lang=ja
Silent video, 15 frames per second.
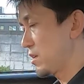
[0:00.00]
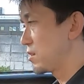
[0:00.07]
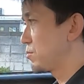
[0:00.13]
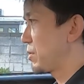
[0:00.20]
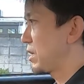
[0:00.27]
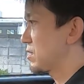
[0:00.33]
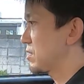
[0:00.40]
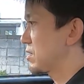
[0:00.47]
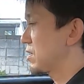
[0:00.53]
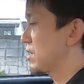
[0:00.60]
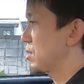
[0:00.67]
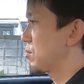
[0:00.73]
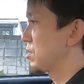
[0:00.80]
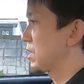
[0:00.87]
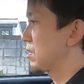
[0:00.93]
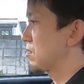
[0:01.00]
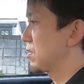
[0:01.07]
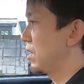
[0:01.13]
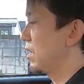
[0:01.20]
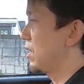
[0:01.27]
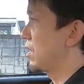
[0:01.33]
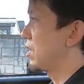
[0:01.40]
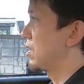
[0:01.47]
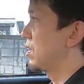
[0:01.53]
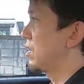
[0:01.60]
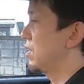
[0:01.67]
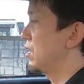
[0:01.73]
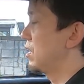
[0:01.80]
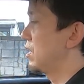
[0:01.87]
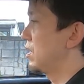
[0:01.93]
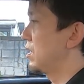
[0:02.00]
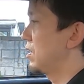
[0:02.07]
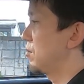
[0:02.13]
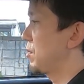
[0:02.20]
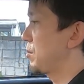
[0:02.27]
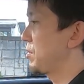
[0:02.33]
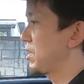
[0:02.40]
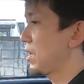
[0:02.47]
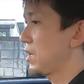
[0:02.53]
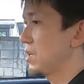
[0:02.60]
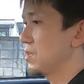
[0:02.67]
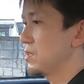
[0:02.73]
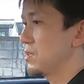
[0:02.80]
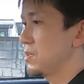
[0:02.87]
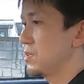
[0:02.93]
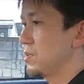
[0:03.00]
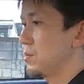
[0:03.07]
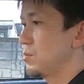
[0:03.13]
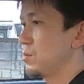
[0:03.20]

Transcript: いるパーツなんかもなくて、まあ見た感じ、